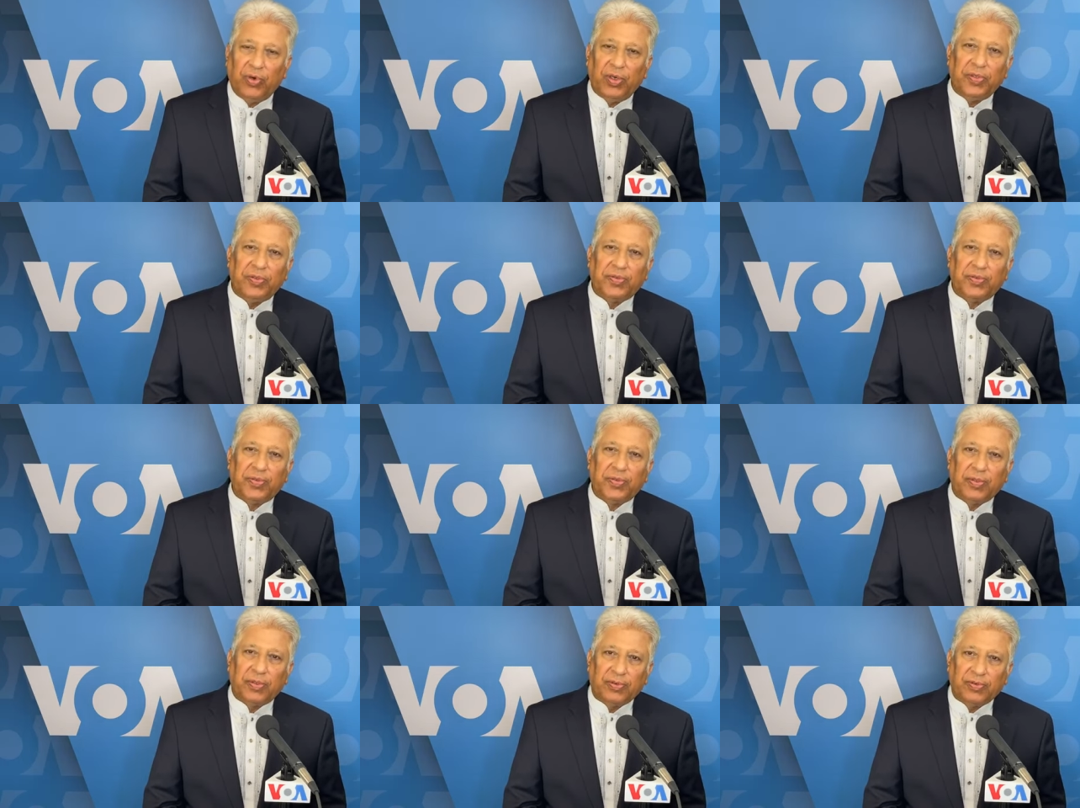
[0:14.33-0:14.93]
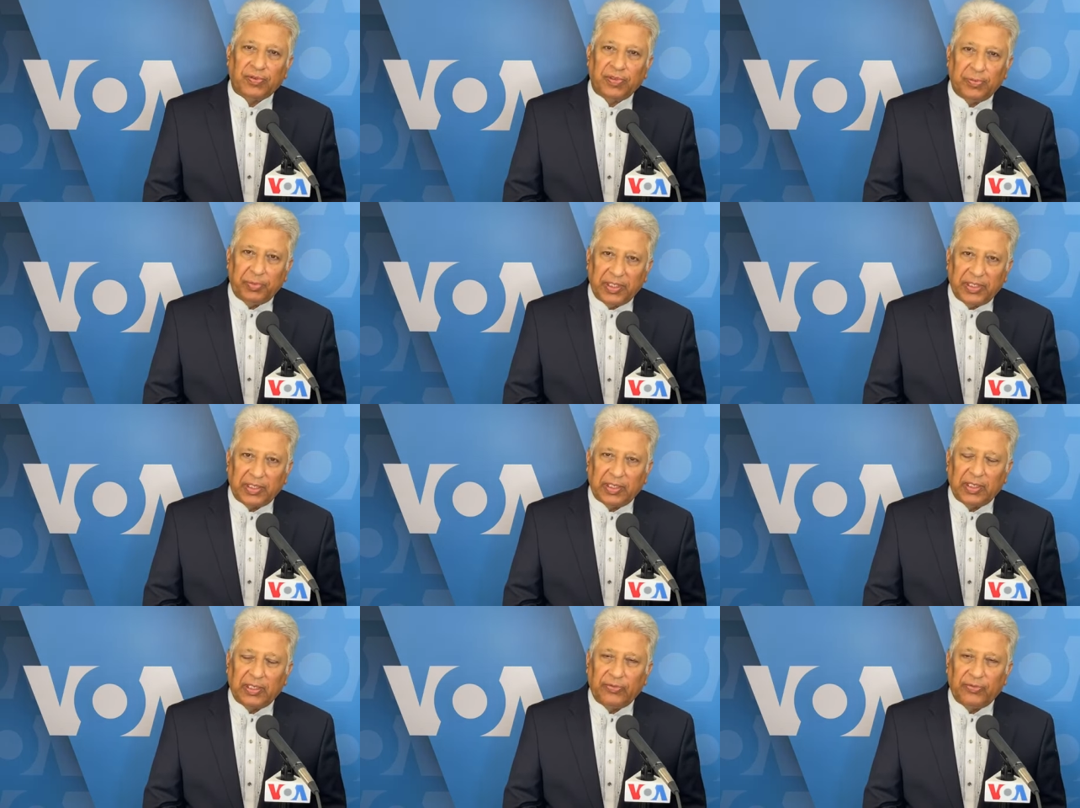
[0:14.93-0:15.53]
वॉइस ऑफ
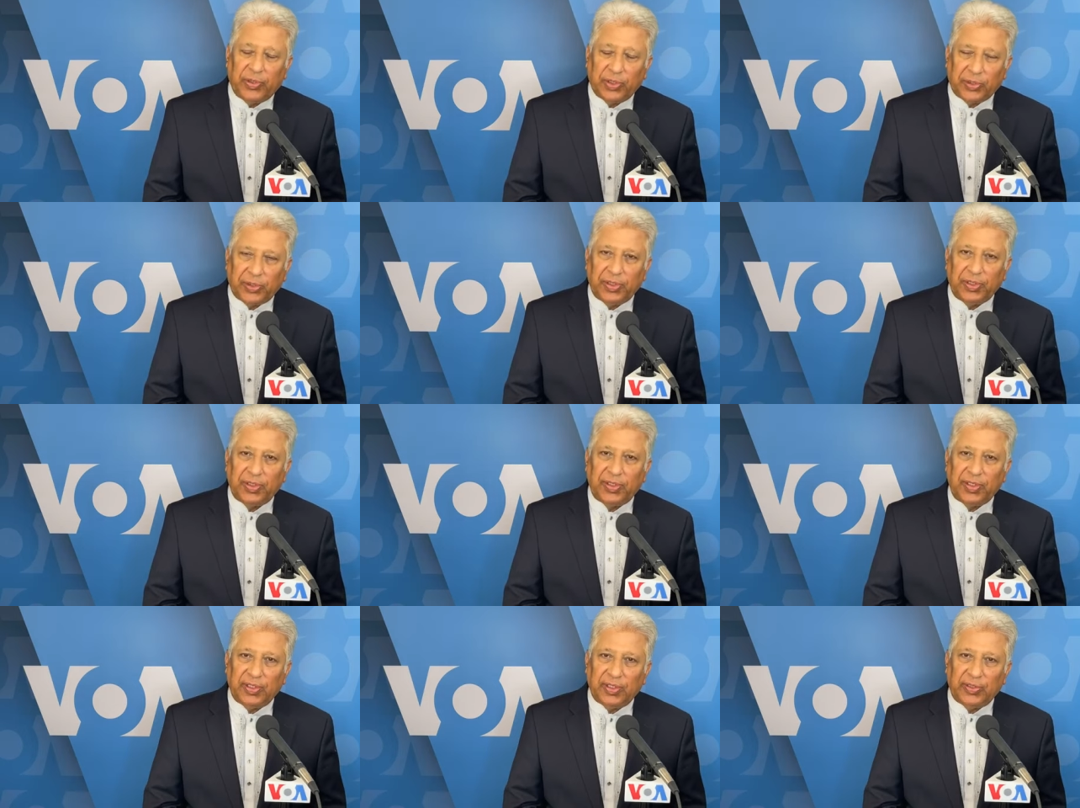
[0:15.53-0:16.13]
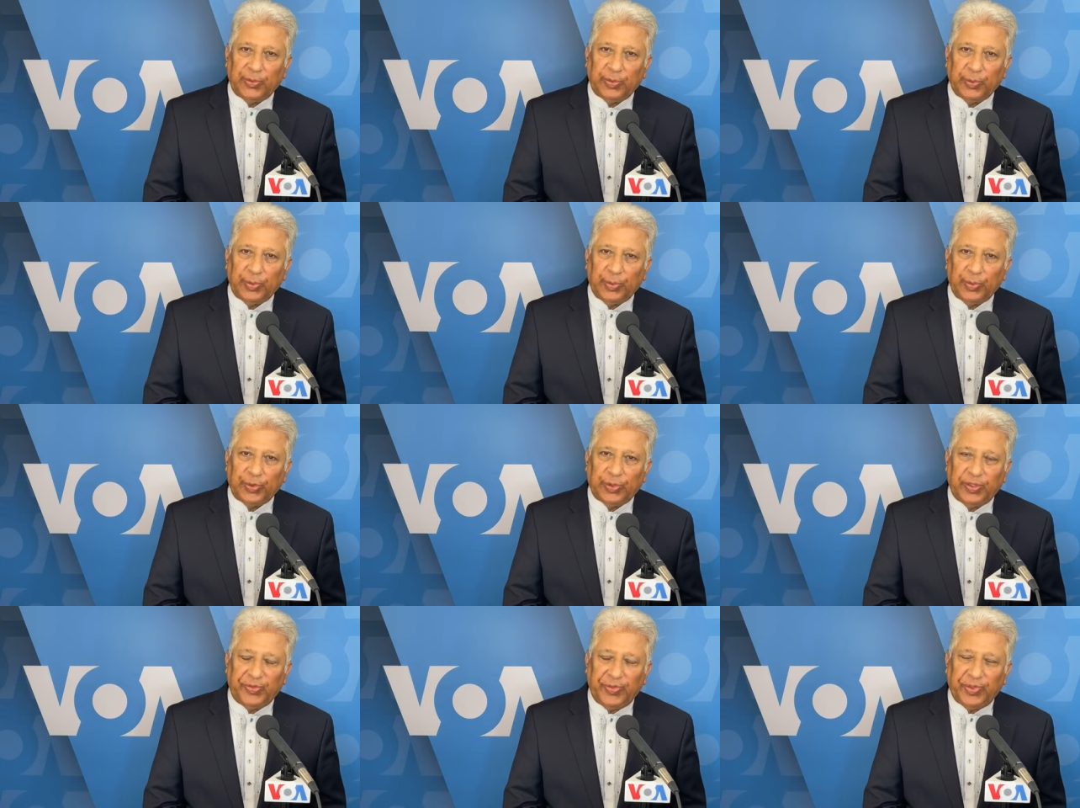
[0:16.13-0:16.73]
अमेरिका वॉशिंगटन की
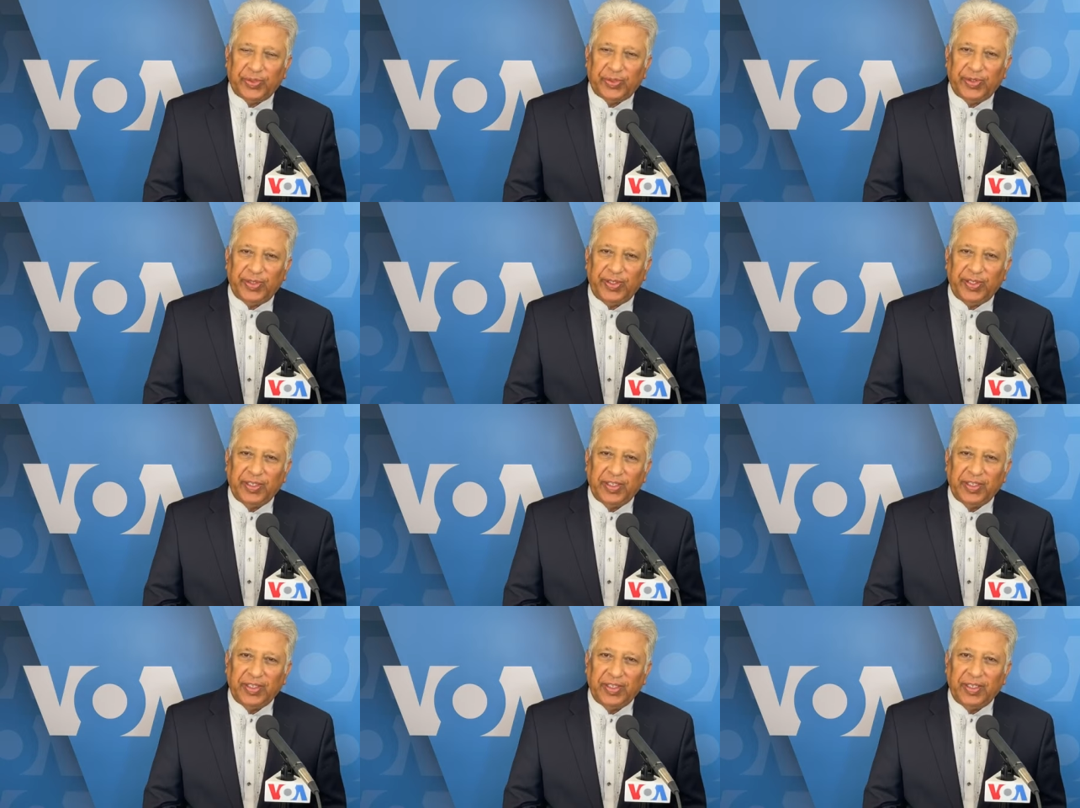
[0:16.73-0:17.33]
उर्दू सर्विस से